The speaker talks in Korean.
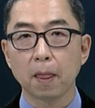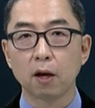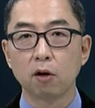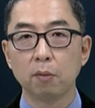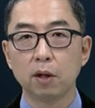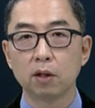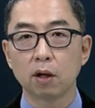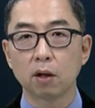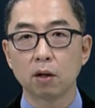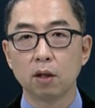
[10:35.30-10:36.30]
그러면
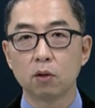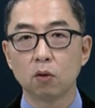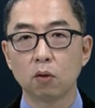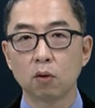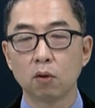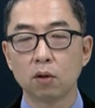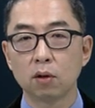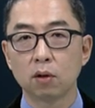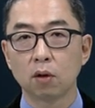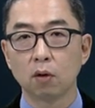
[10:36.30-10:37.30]
이제
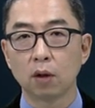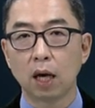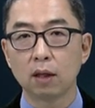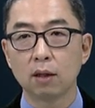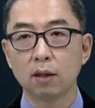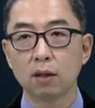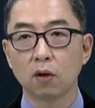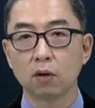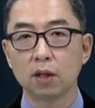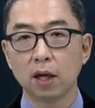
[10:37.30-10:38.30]
이쪽으로는 결국 한
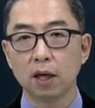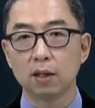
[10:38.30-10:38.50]
정책이